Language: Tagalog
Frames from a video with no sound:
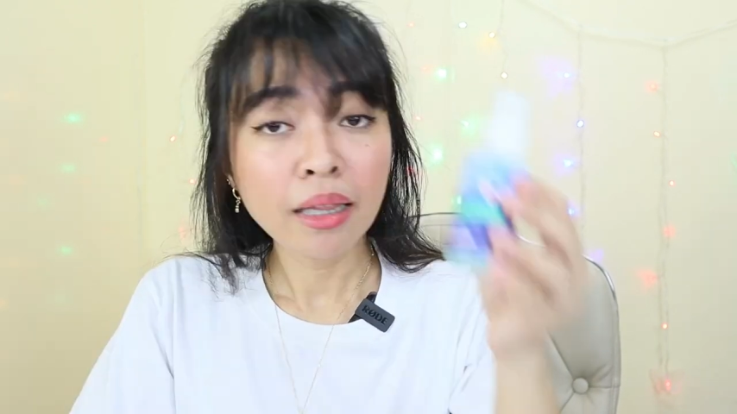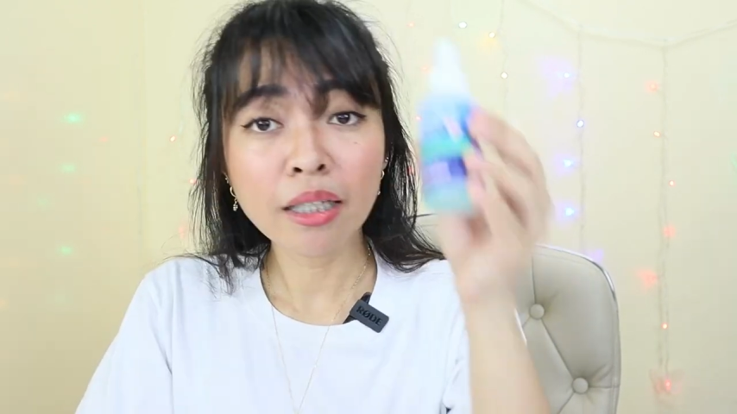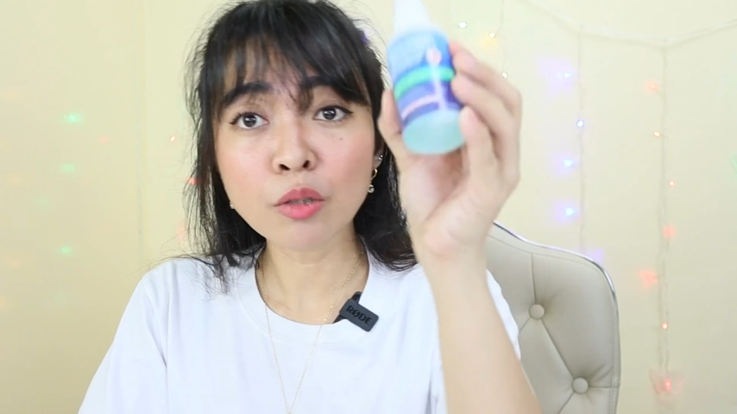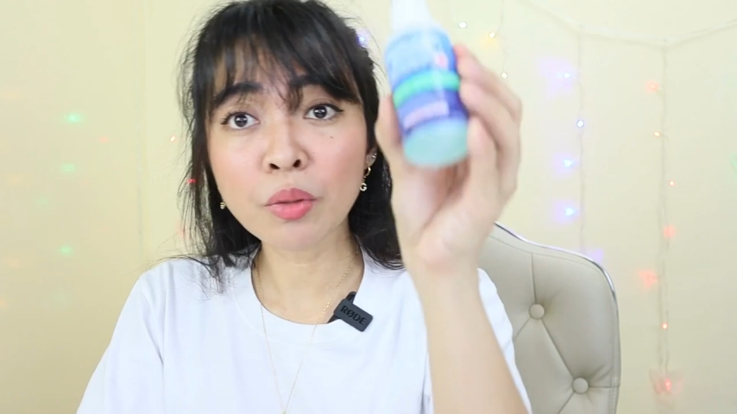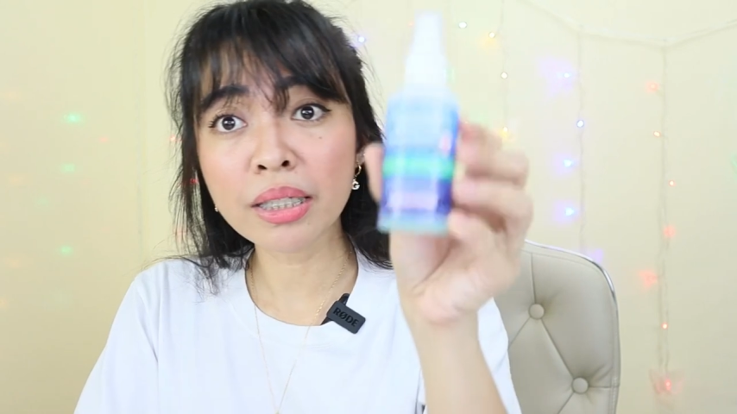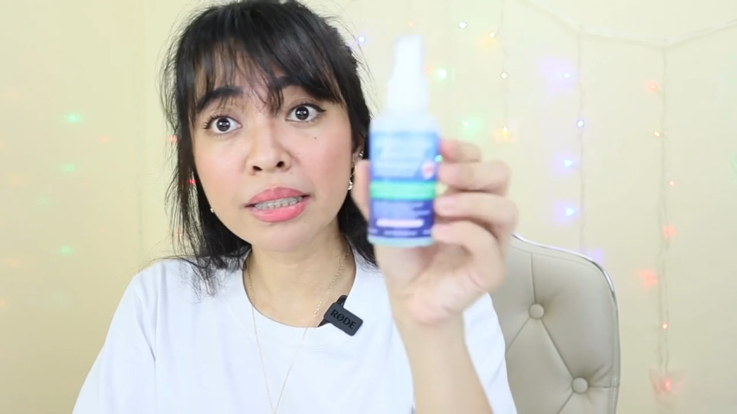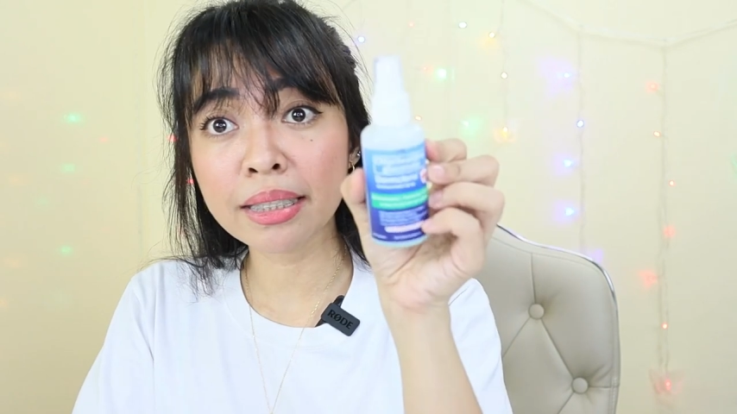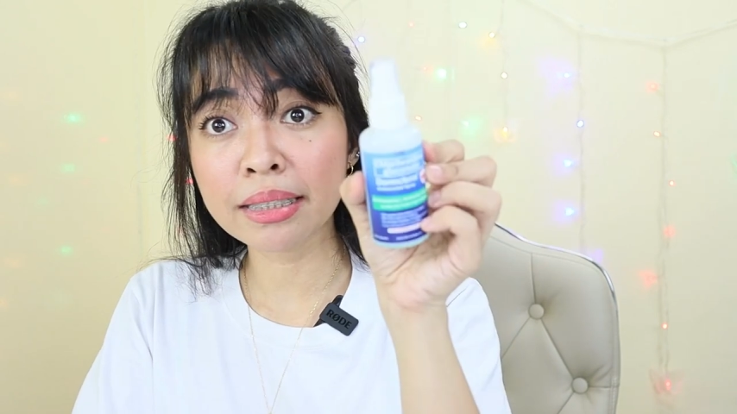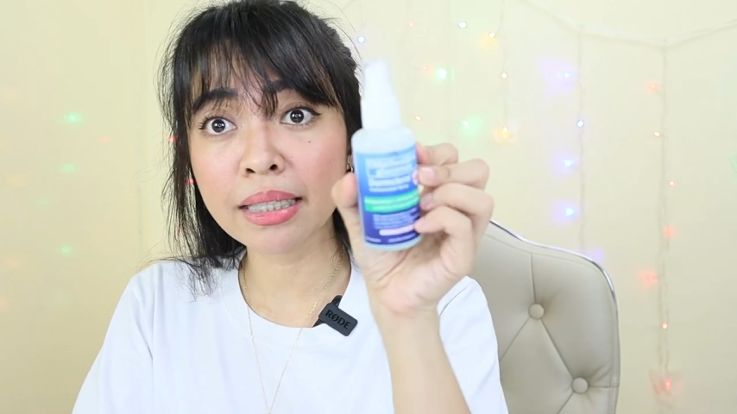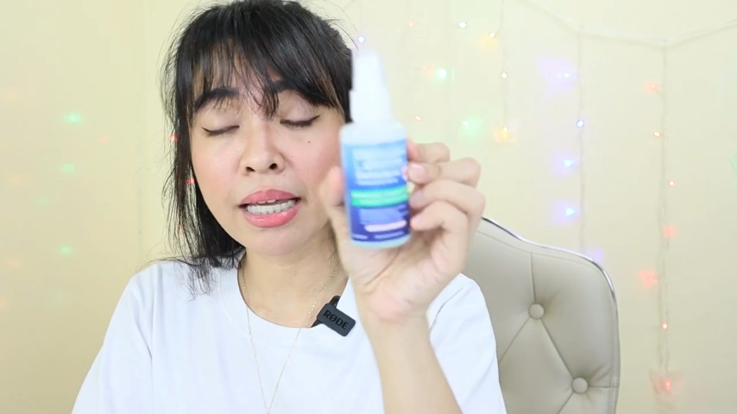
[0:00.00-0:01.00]
This one is
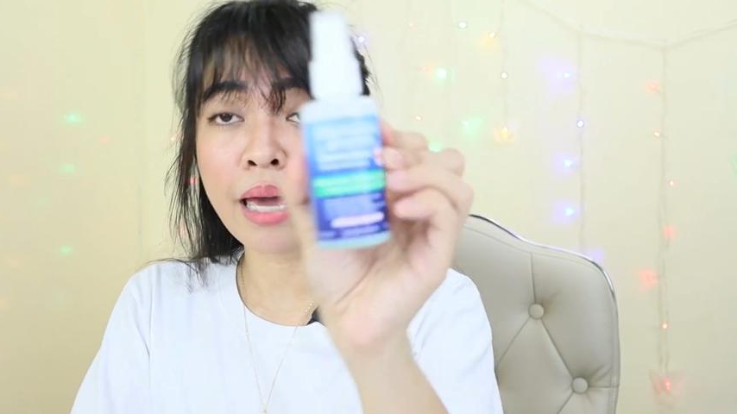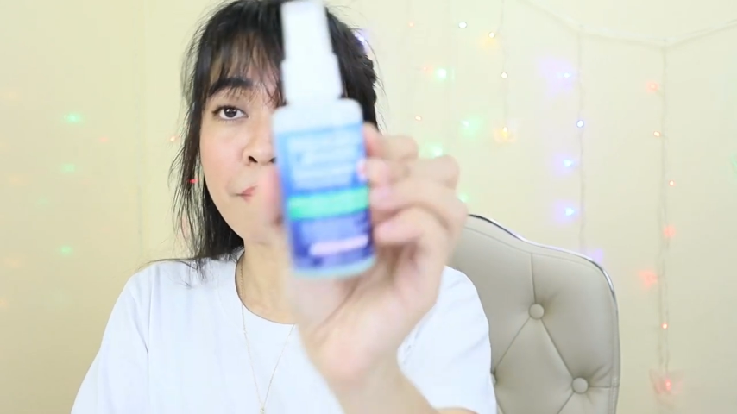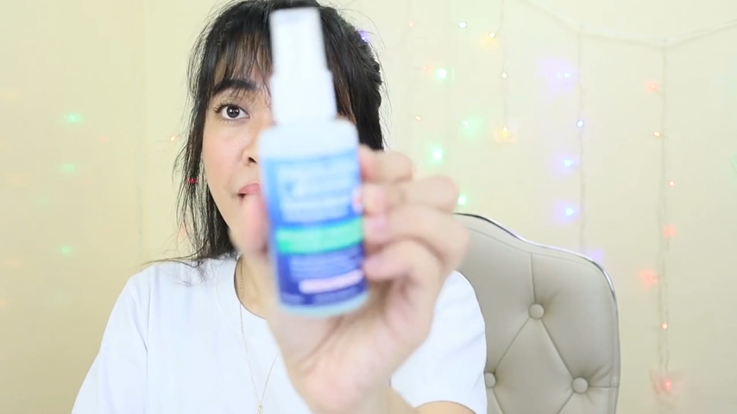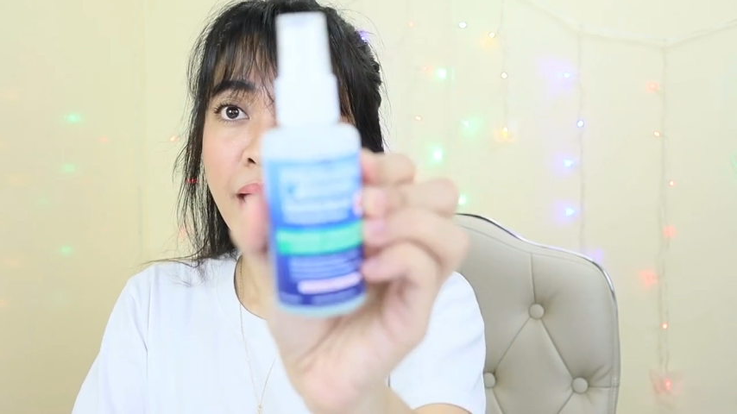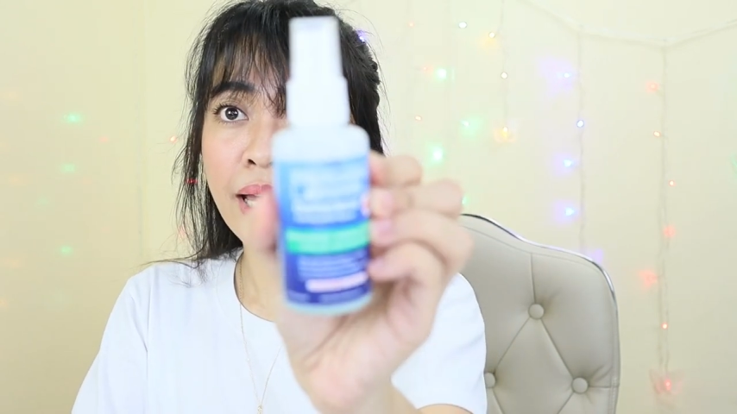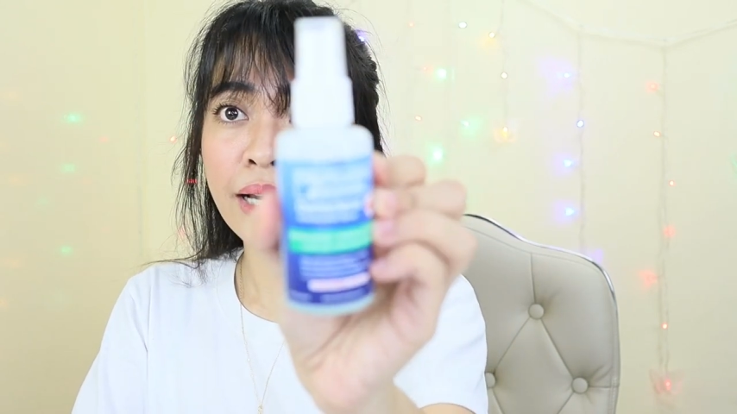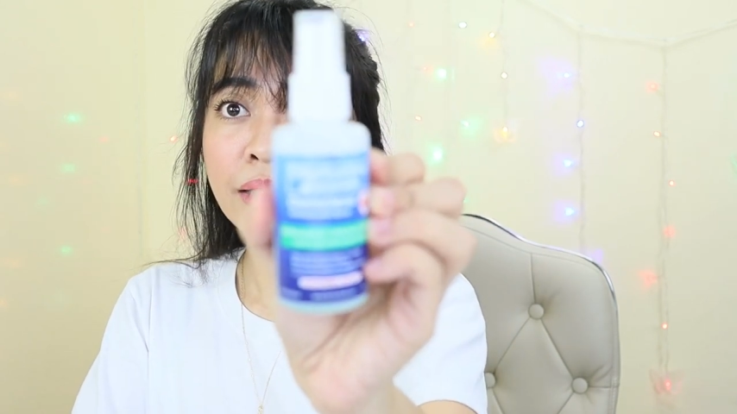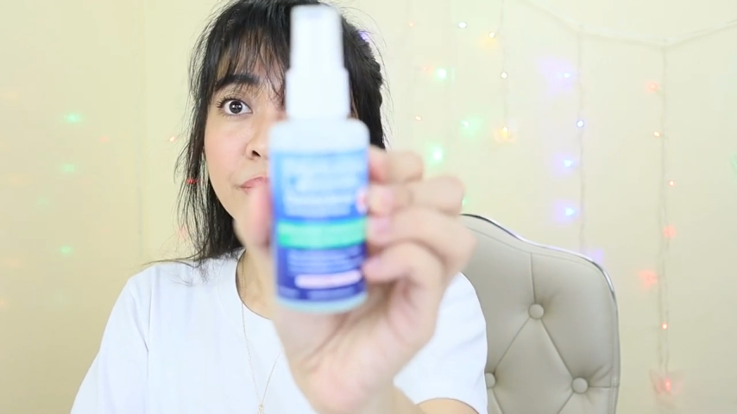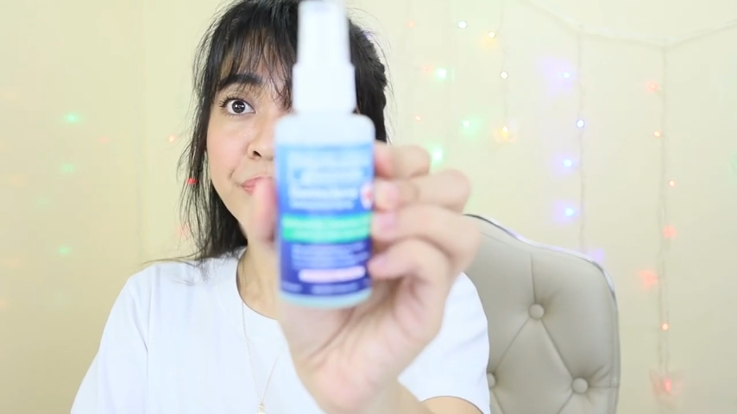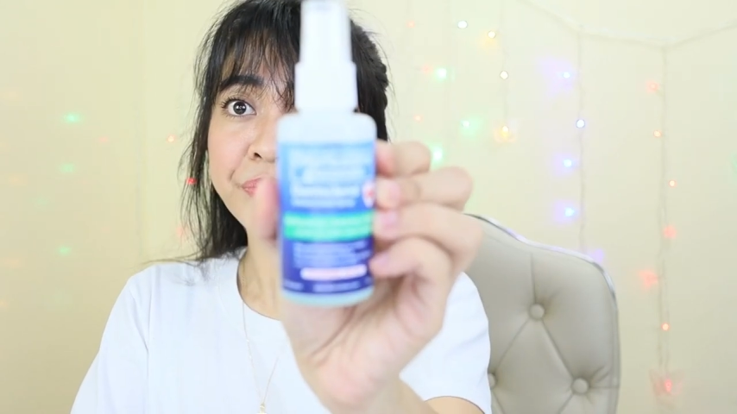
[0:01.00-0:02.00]
60
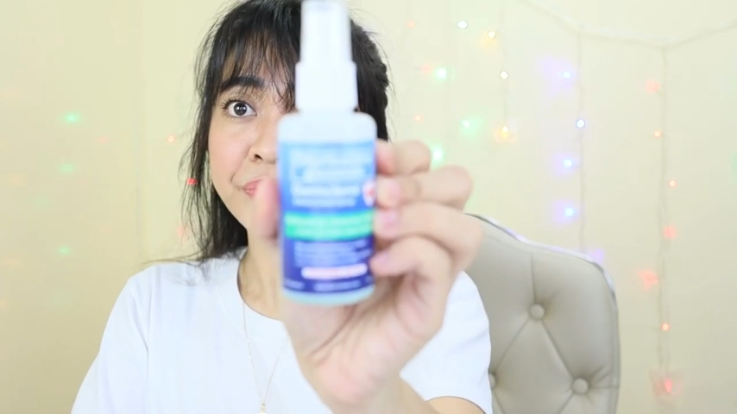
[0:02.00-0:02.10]
ml